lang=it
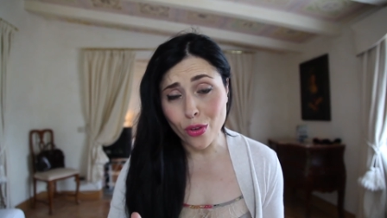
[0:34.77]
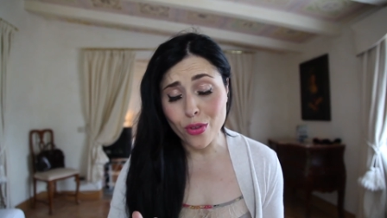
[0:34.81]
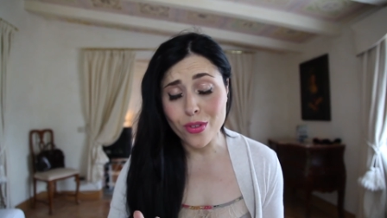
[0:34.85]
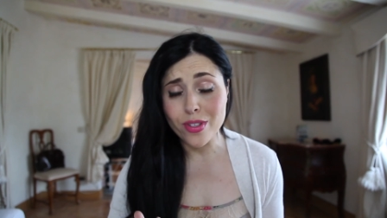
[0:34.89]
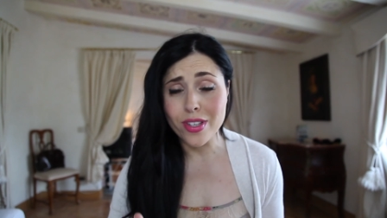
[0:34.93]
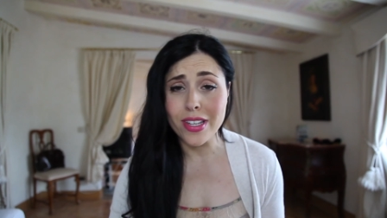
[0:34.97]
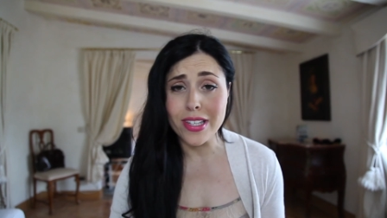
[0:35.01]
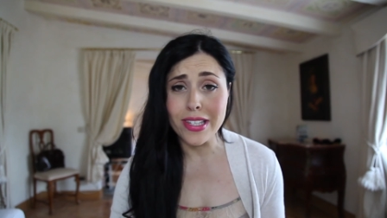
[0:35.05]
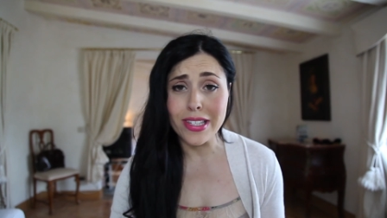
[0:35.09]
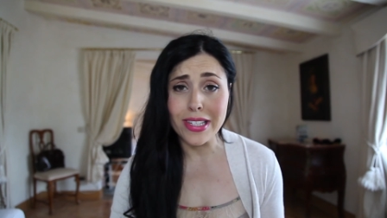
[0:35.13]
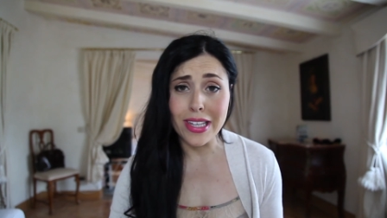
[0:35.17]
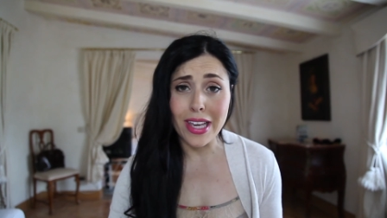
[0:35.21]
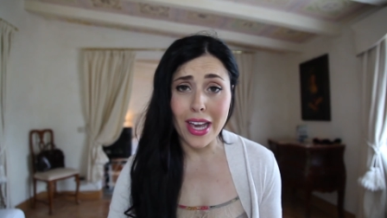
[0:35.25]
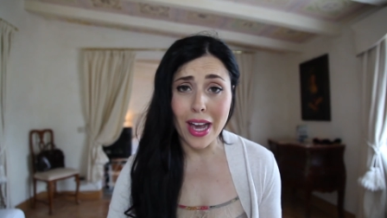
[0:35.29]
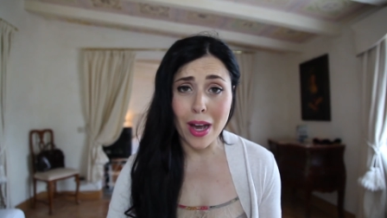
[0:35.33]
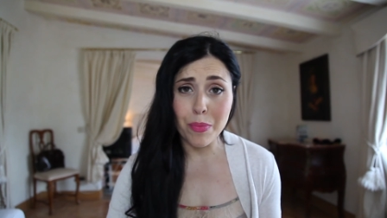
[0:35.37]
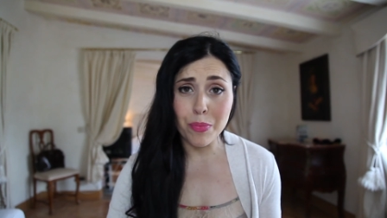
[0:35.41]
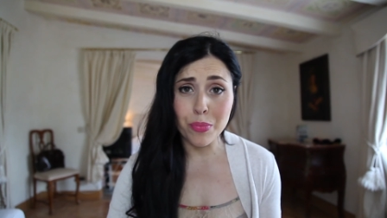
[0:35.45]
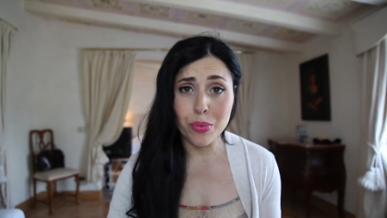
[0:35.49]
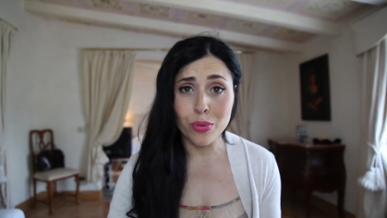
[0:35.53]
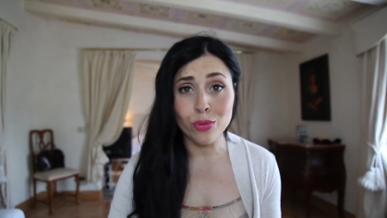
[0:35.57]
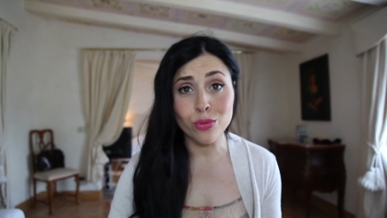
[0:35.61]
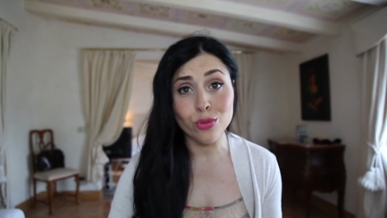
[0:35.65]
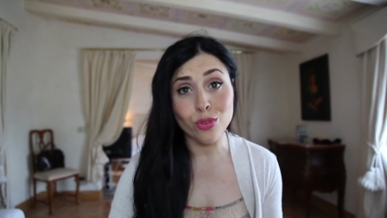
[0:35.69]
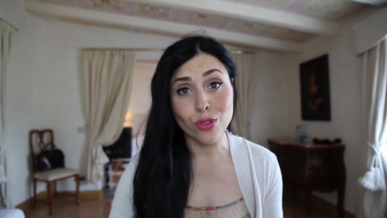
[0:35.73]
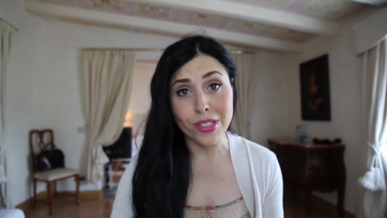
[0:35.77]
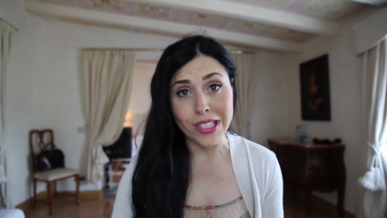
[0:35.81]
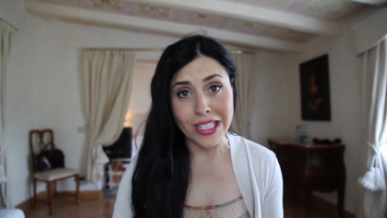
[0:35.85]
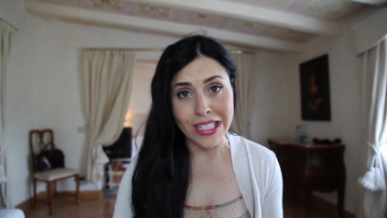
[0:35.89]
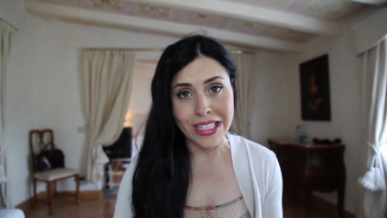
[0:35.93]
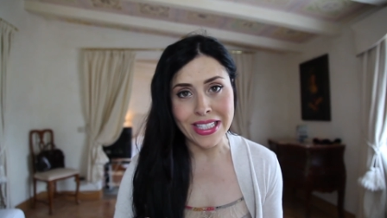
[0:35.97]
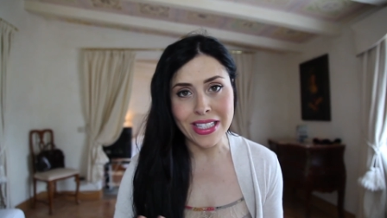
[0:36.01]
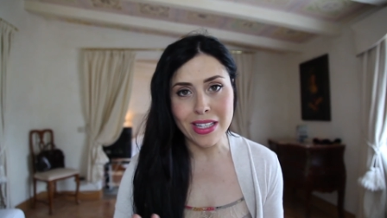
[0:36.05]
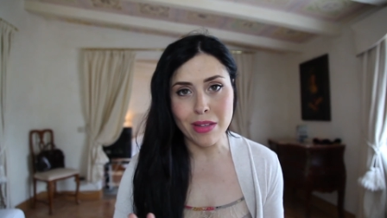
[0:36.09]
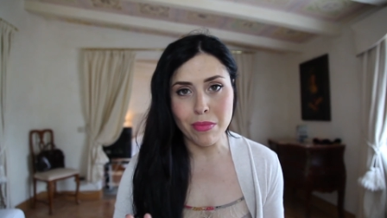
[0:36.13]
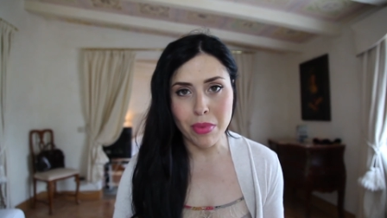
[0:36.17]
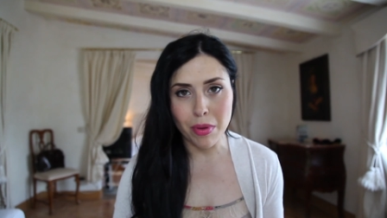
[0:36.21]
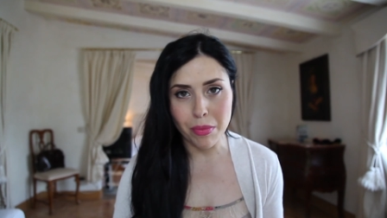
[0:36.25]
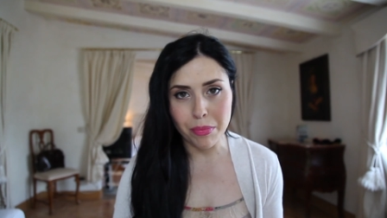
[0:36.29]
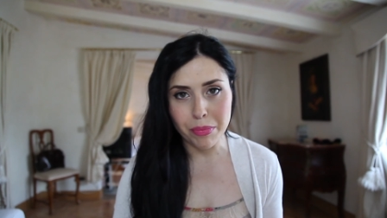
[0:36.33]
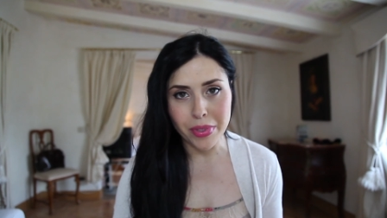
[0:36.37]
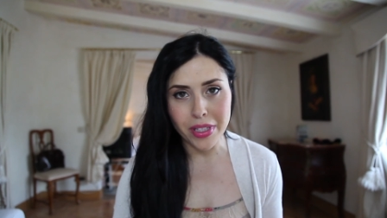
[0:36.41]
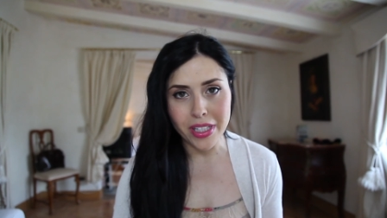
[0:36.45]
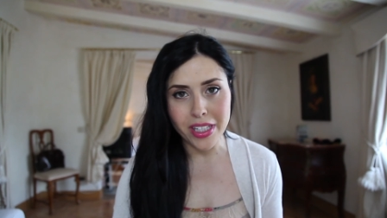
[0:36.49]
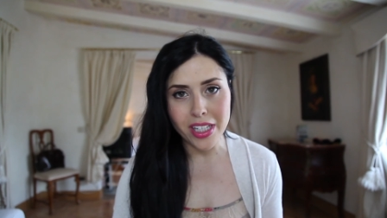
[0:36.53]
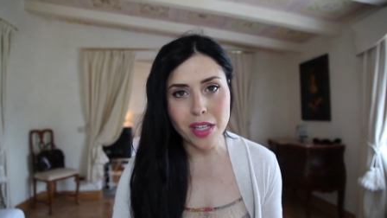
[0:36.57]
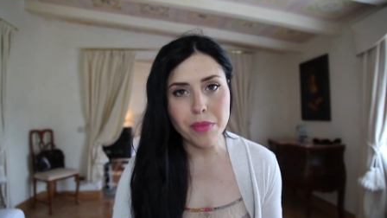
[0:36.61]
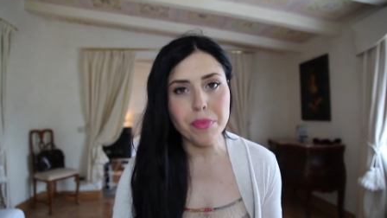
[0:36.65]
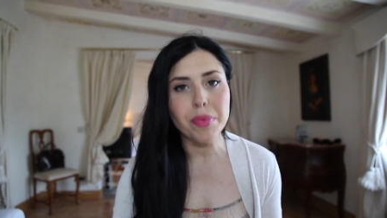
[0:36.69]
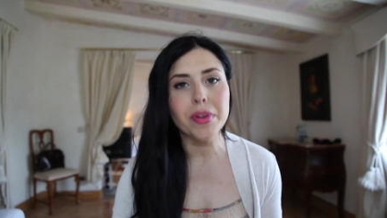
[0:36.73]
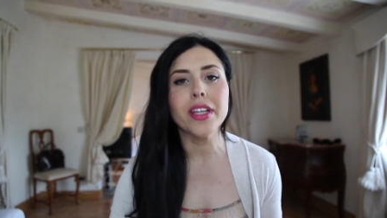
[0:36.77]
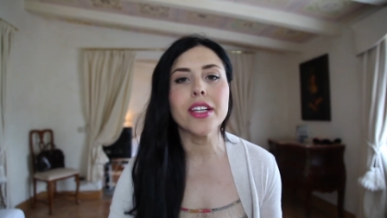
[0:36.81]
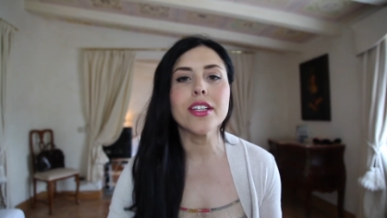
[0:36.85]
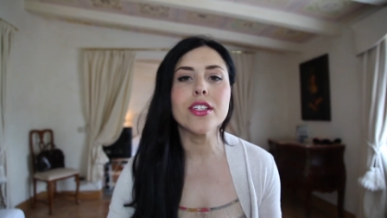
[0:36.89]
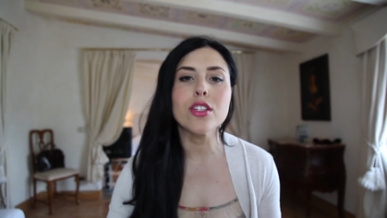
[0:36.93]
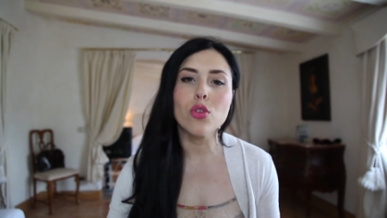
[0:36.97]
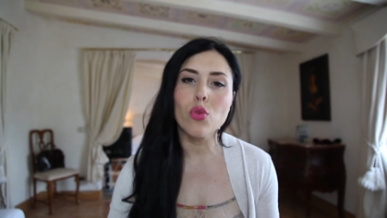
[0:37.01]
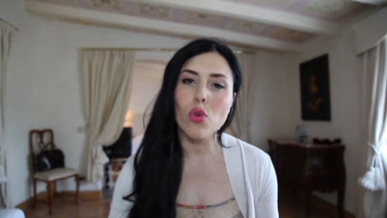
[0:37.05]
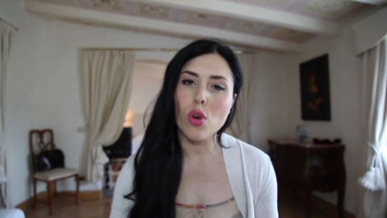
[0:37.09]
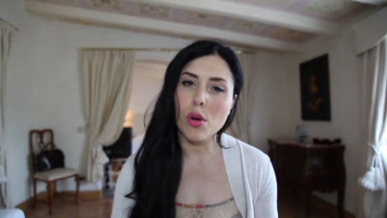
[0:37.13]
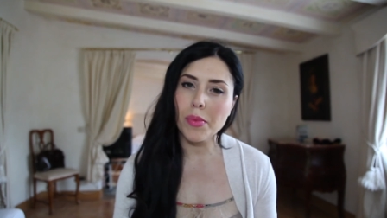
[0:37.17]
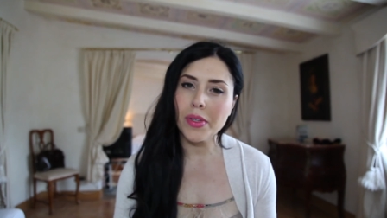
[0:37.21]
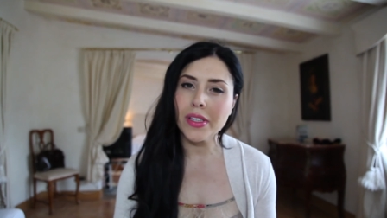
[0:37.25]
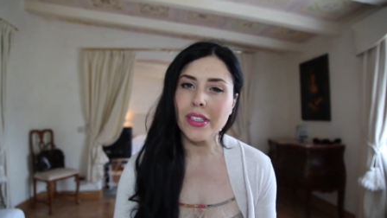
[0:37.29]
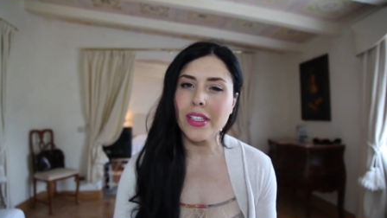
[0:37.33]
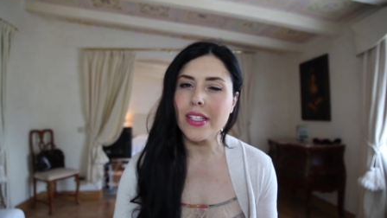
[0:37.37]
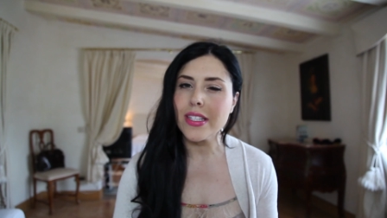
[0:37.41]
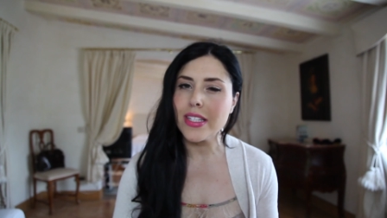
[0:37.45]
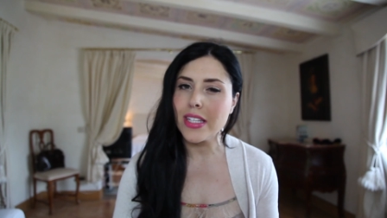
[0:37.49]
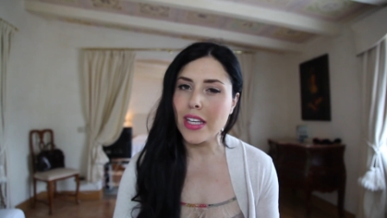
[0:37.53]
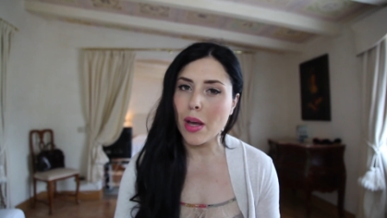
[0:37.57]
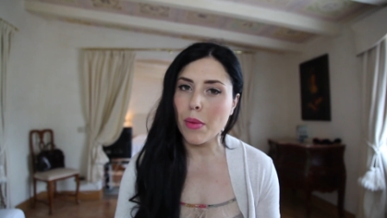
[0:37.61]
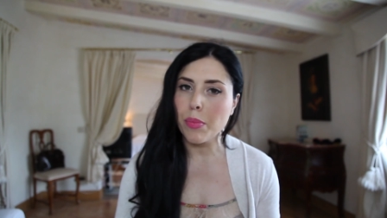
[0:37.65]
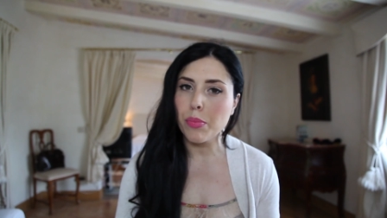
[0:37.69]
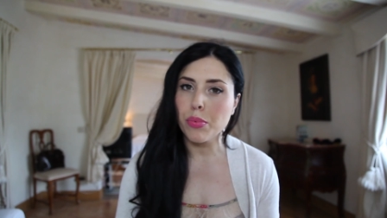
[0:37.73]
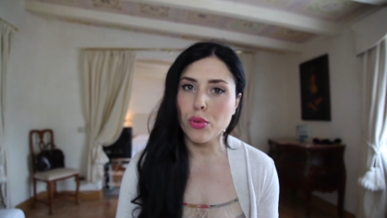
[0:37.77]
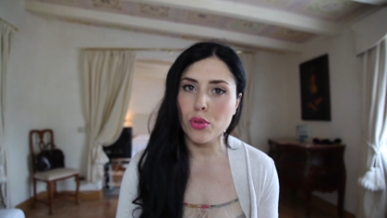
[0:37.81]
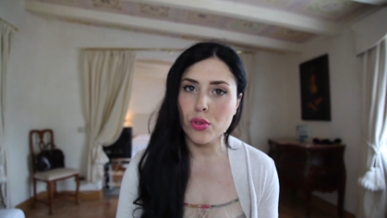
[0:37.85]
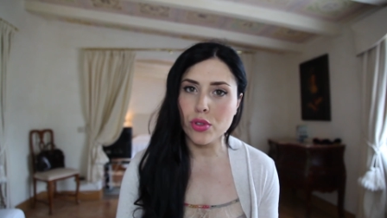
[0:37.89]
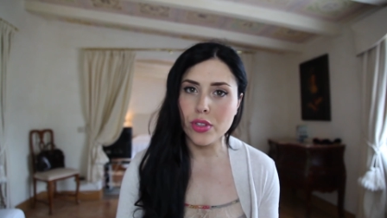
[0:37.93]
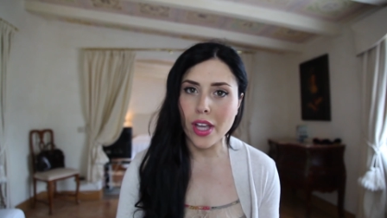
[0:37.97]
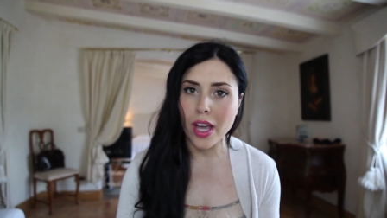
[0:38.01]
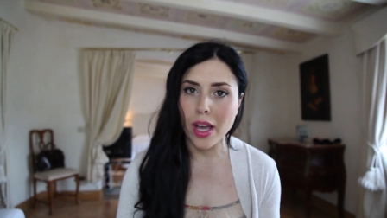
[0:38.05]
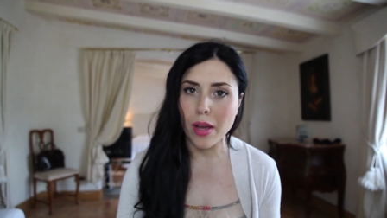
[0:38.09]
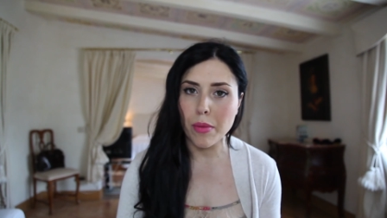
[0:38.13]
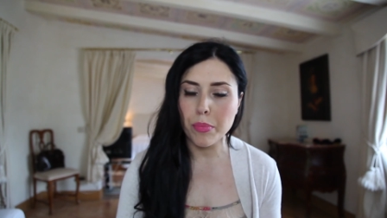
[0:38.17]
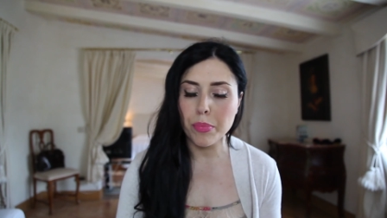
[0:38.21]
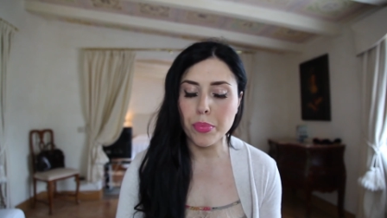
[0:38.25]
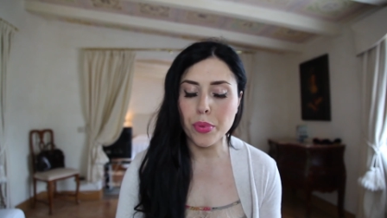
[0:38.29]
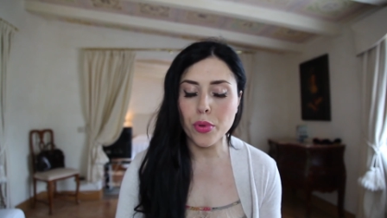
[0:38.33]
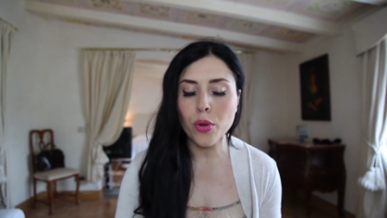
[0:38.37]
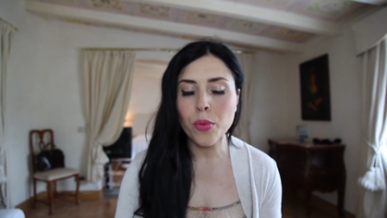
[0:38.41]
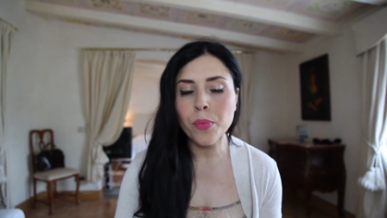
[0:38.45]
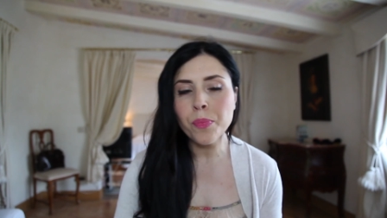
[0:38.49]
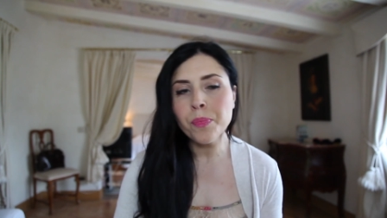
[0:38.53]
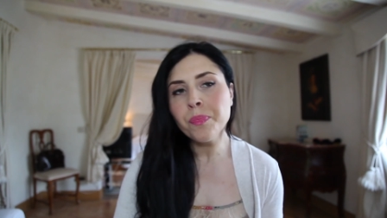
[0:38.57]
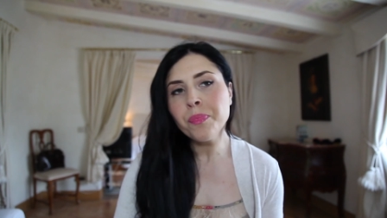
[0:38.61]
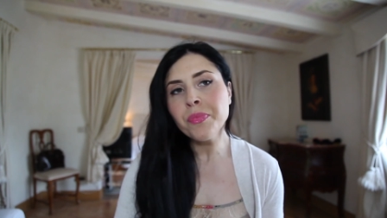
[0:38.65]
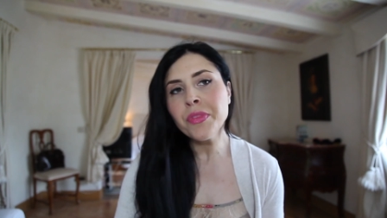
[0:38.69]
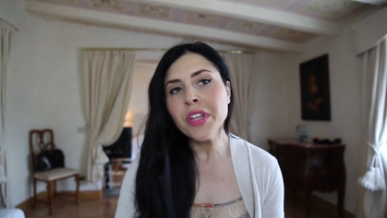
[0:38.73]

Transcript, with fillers: o se si è appunto senza bambini perché sicuramente si ha più tempo.